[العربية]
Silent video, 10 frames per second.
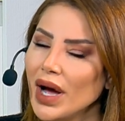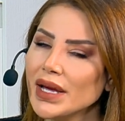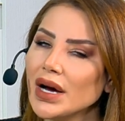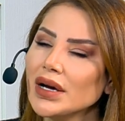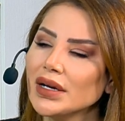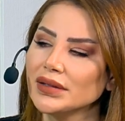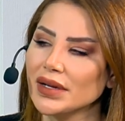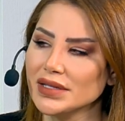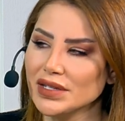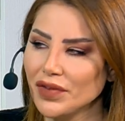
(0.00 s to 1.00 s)
وهي
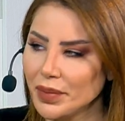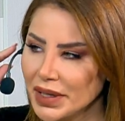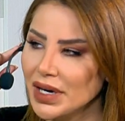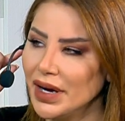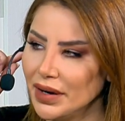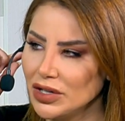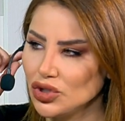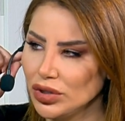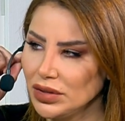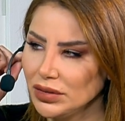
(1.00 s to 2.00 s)
أكثر صفة بكرهها
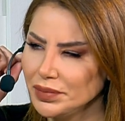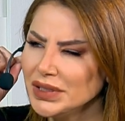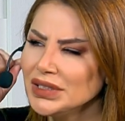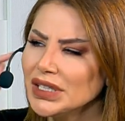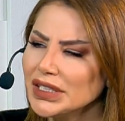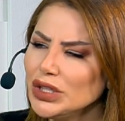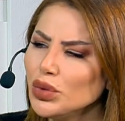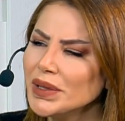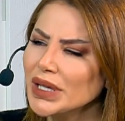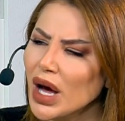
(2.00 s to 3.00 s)
الرجل تنتقديه
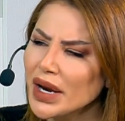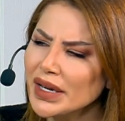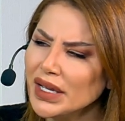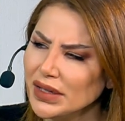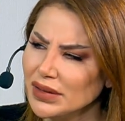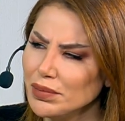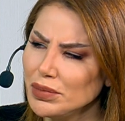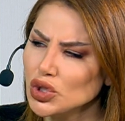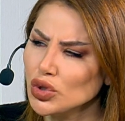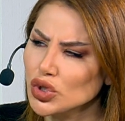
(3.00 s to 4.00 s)
وبتقارنيه
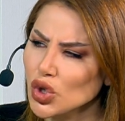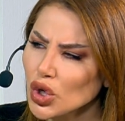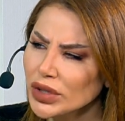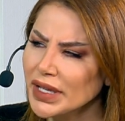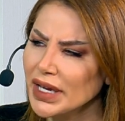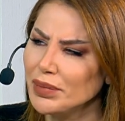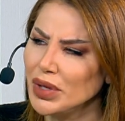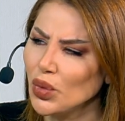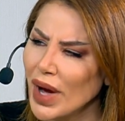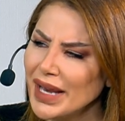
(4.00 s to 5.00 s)
بجوز أختك
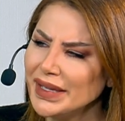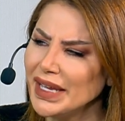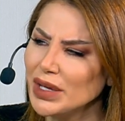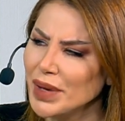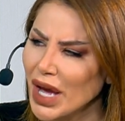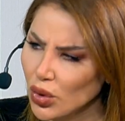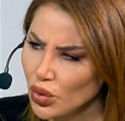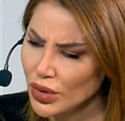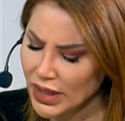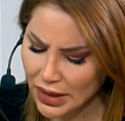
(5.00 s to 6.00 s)
بوالدك
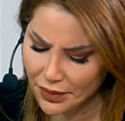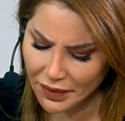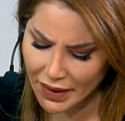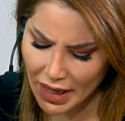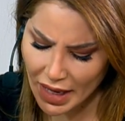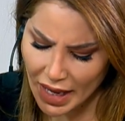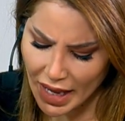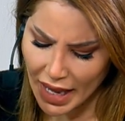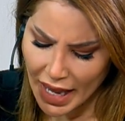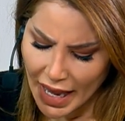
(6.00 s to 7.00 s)
بأخوك
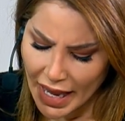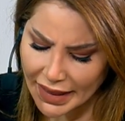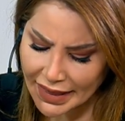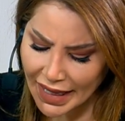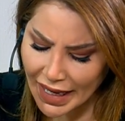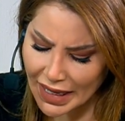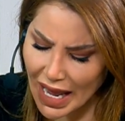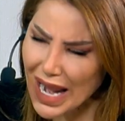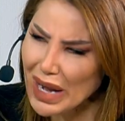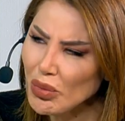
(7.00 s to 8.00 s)

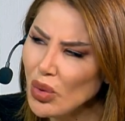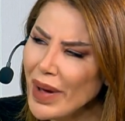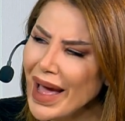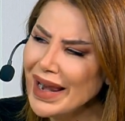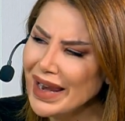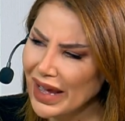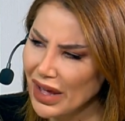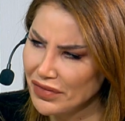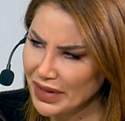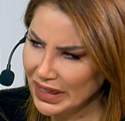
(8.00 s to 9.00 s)
اثنين
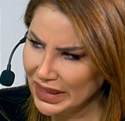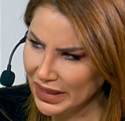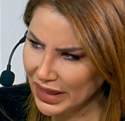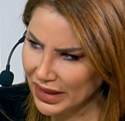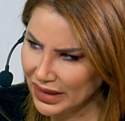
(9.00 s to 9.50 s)
المبالغة في الغيرة